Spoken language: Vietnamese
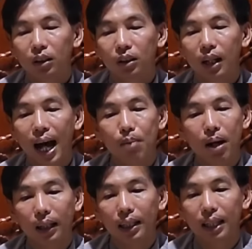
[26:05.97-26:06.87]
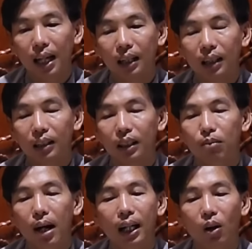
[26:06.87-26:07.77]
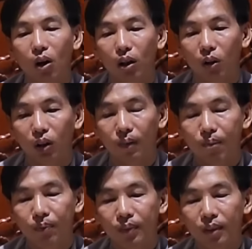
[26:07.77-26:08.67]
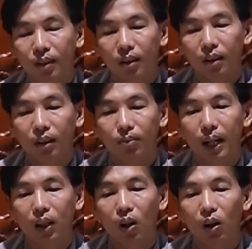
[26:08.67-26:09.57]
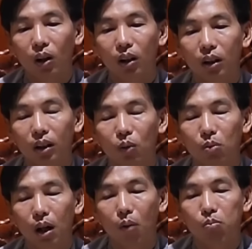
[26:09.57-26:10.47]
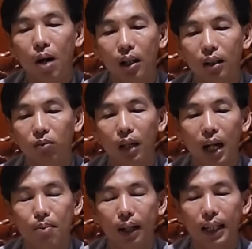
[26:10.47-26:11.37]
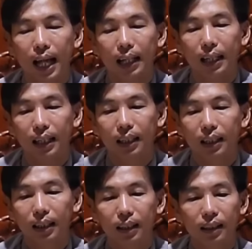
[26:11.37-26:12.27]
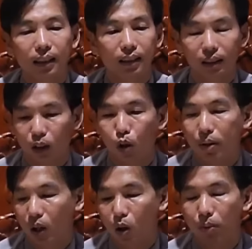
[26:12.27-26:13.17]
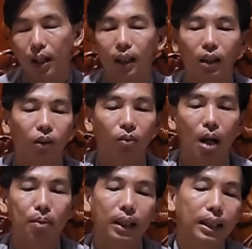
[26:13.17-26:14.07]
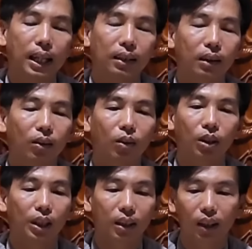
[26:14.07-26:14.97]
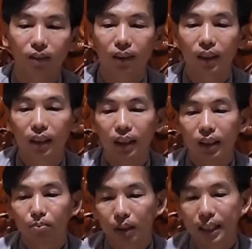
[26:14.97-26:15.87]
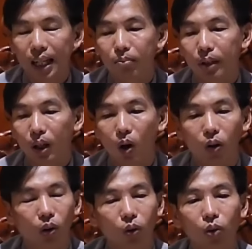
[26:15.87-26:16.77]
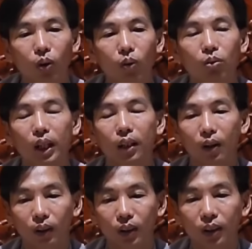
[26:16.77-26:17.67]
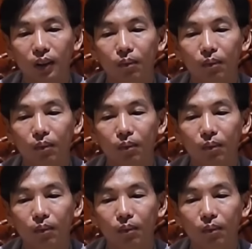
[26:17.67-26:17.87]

à, hai bàn tay trắng à, như bác hai tho thôi à, bác tho nói à, lúc mà ổng mất đó ổng để hai bàn tay vậy nè đó, thì nó cho bia con biết là chỉ còn hai bàn tay trắng thôi đâu còn gì nữa đâu mình tranh mình đọt rồi cuối cùng cũng vậy thôi